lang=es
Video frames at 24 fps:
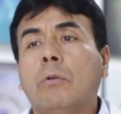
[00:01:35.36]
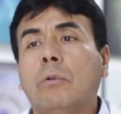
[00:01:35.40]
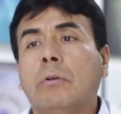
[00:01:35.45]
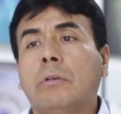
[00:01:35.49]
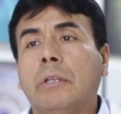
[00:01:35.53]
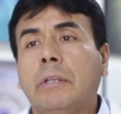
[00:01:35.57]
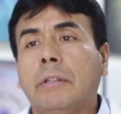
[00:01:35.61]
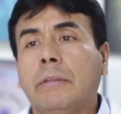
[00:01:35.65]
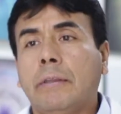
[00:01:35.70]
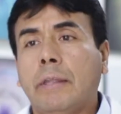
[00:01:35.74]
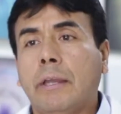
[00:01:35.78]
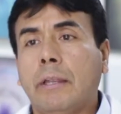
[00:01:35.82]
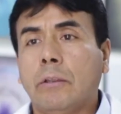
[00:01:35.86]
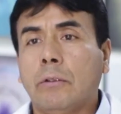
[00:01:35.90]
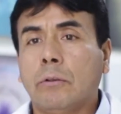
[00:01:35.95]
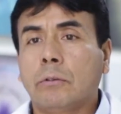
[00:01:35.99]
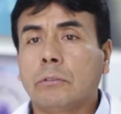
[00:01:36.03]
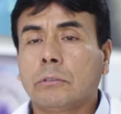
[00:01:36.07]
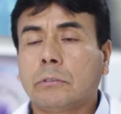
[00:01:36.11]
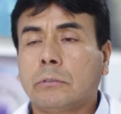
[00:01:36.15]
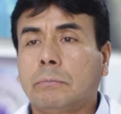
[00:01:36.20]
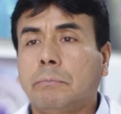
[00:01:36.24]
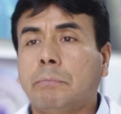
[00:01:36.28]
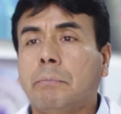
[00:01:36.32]
con los
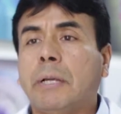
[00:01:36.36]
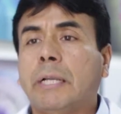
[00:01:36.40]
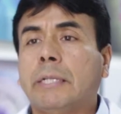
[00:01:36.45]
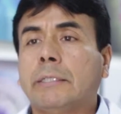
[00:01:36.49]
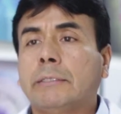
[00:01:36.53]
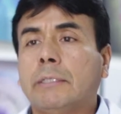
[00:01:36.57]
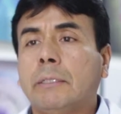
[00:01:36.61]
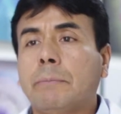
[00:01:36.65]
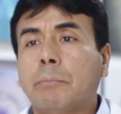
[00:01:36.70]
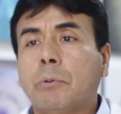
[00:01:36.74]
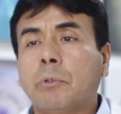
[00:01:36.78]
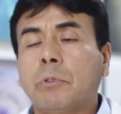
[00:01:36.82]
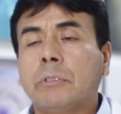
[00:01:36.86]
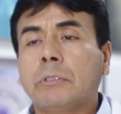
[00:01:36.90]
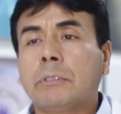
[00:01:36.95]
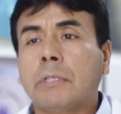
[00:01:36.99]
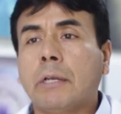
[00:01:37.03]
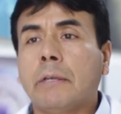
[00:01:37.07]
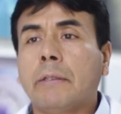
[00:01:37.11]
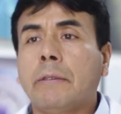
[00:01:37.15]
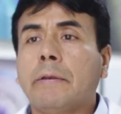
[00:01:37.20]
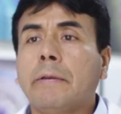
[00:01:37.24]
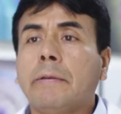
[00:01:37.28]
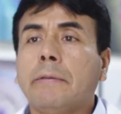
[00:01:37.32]
criterios para ser
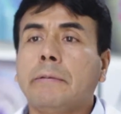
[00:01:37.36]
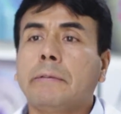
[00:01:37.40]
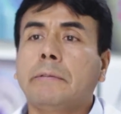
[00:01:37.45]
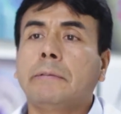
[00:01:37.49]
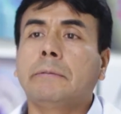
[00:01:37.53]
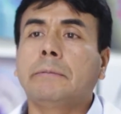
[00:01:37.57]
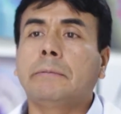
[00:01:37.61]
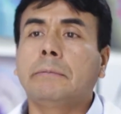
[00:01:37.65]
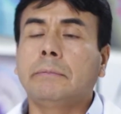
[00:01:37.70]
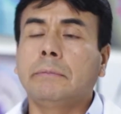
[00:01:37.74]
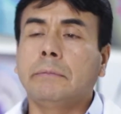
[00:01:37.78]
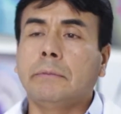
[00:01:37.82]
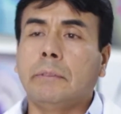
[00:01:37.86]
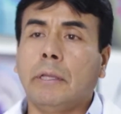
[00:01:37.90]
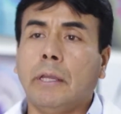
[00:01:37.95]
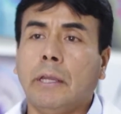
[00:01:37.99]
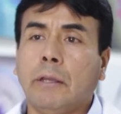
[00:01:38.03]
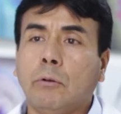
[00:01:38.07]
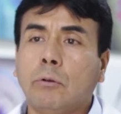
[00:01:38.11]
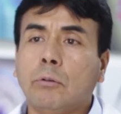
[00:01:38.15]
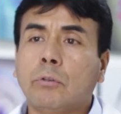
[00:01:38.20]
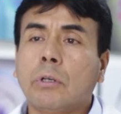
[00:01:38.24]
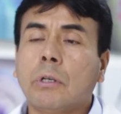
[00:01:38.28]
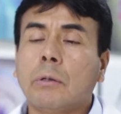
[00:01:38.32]
procesada
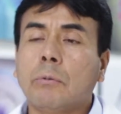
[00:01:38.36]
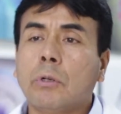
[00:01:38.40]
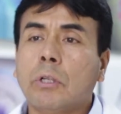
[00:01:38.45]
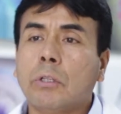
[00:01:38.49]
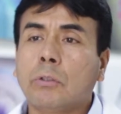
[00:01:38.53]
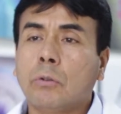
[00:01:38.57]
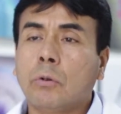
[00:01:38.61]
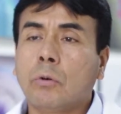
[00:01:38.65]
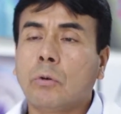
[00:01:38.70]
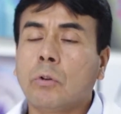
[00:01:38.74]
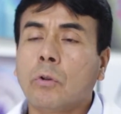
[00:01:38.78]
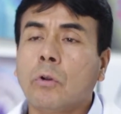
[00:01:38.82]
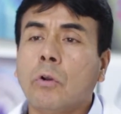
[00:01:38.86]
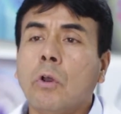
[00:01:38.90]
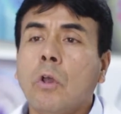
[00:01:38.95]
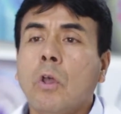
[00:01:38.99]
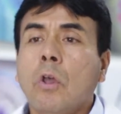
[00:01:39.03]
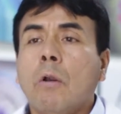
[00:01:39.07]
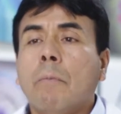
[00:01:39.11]
en nuestro laboratorio,